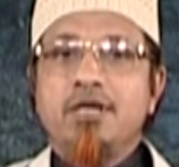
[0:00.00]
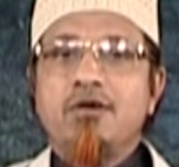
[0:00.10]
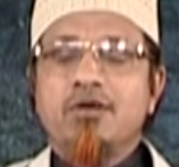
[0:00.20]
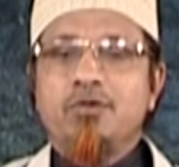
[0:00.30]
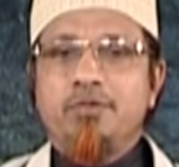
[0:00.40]

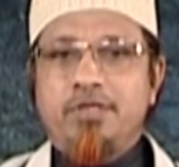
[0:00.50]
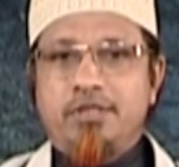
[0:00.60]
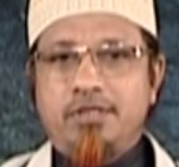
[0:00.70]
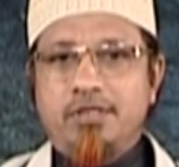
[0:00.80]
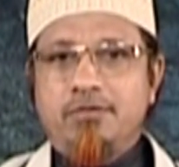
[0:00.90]
কিলক রূপে
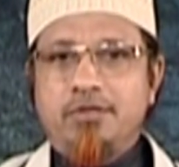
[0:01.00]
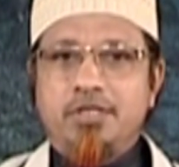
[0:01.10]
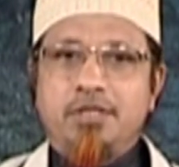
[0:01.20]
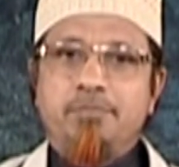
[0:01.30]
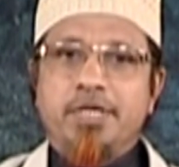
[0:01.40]
সৃষ্টি
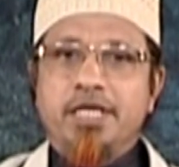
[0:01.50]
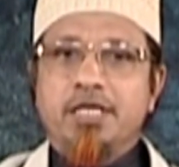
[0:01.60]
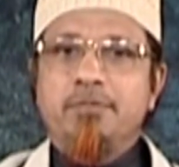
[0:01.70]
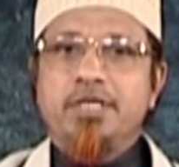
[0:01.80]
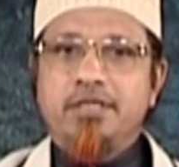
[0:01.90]
করেছি
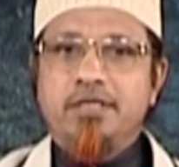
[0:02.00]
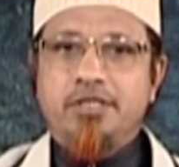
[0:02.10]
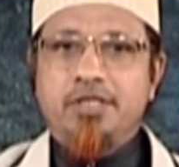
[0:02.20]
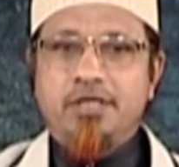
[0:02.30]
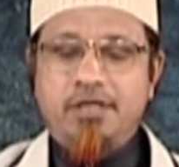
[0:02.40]
প্যারেক মেরে
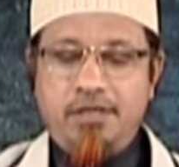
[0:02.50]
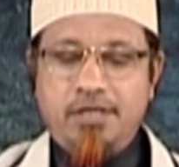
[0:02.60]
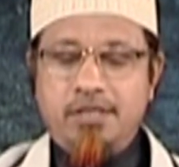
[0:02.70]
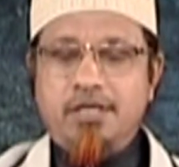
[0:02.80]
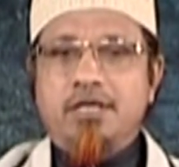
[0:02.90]
দিয়েছি
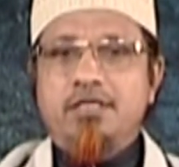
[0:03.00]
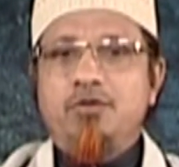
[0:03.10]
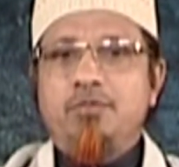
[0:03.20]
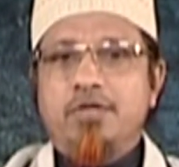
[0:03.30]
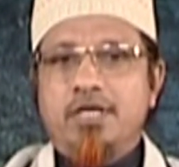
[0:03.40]
একটা
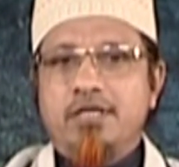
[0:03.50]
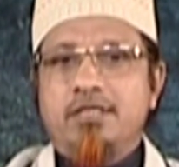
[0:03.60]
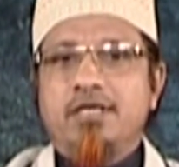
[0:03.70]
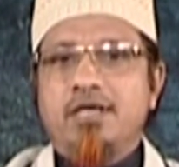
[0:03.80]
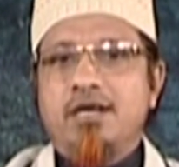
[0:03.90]
কাঠের উপরে
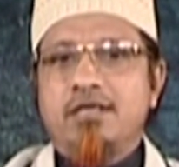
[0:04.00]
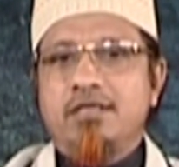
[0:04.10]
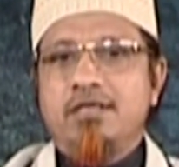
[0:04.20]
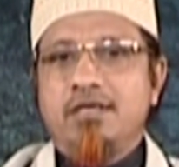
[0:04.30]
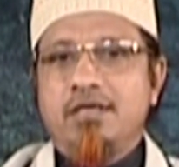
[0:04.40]
আরেকটি কাঠ
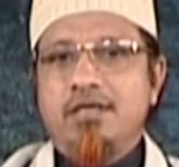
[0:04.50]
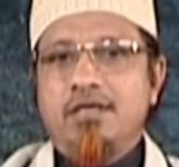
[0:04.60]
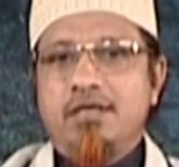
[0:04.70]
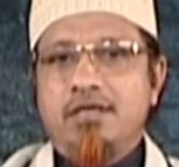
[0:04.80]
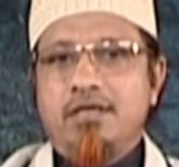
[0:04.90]

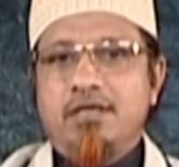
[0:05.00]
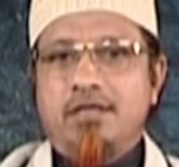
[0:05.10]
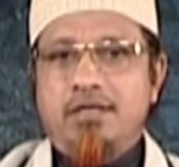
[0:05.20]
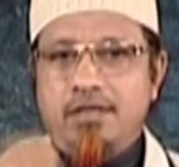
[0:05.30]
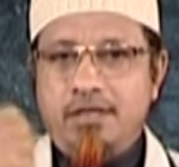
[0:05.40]

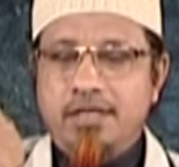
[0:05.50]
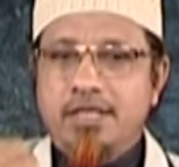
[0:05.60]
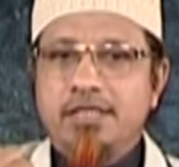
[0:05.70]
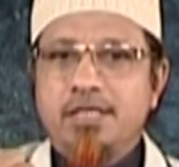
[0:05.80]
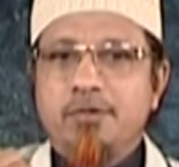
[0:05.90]

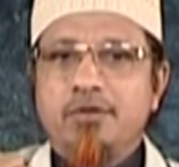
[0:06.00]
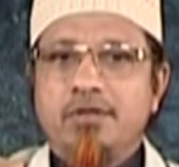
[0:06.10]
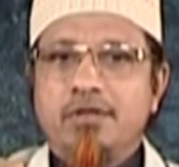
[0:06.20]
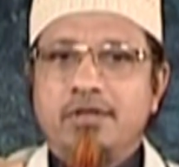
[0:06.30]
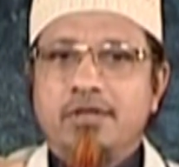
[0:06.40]
রেখে যেমন
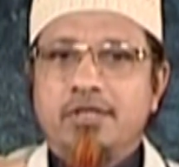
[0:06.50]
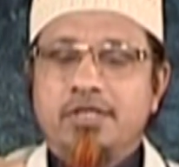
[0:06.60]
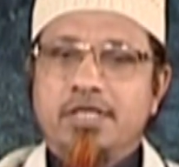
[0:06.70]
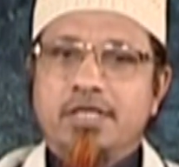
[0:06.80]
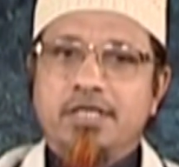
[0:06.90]

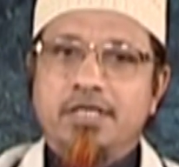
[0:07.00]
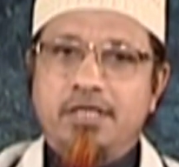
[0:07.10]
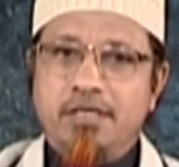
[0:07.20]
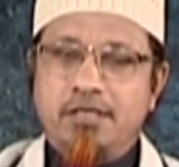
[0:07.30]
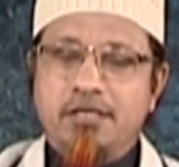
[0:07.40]
সেটাকে
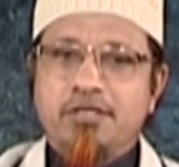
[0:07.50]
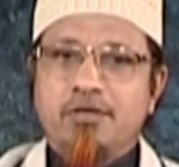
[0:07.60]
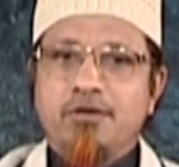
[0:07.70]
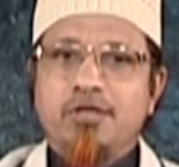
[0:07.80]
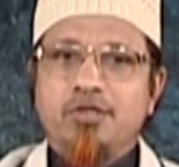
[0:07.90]
অ্যাটাস্ট
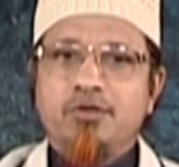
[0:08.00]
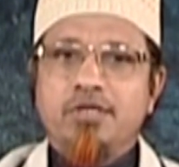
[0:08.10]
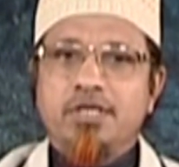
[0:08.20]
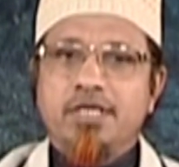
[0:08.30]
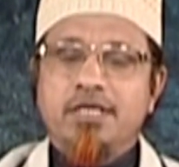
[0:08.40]
করার
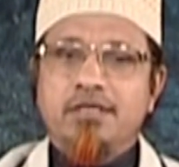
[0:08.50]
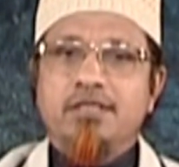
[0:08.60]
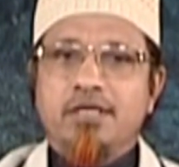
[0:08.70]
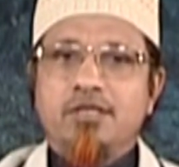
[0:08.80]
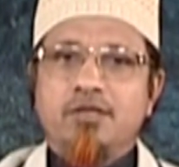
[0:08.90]
জন্য গেঁথে
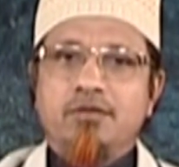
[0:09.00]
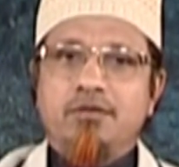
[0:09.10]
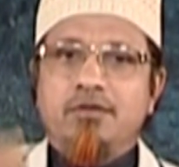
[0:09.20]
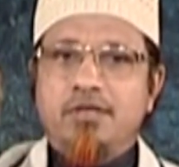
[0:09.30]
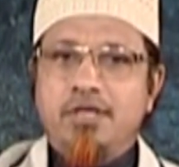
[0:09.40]
দেওয়ার জন্য
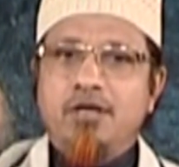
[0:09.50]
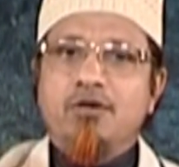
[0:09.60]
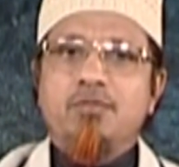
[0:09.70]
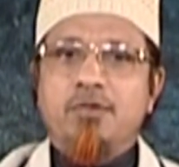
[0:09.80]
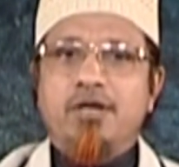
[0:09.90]

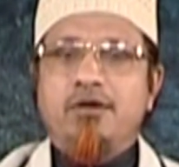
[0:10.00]
কিলক মারা